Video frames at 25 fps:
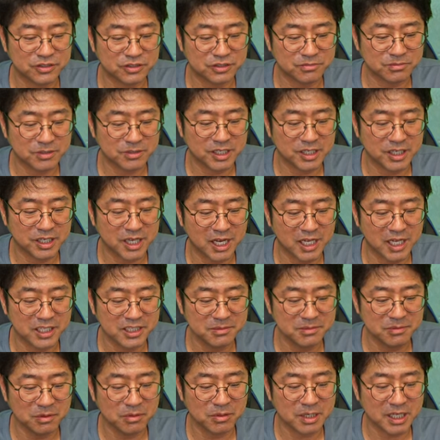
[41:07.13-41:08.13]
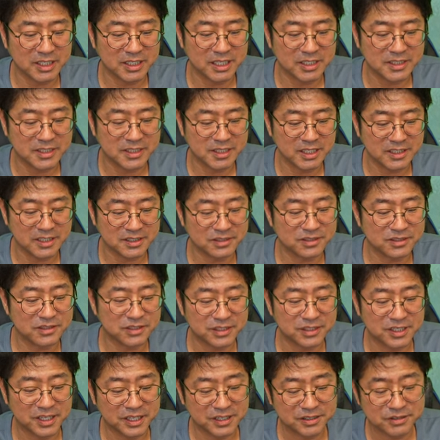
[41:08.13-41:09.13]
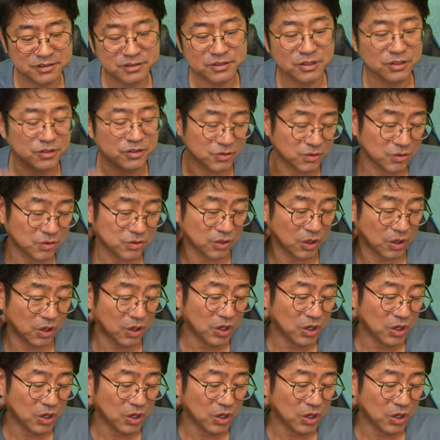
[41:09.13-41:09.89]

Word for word: 右側にも形が続いていくということを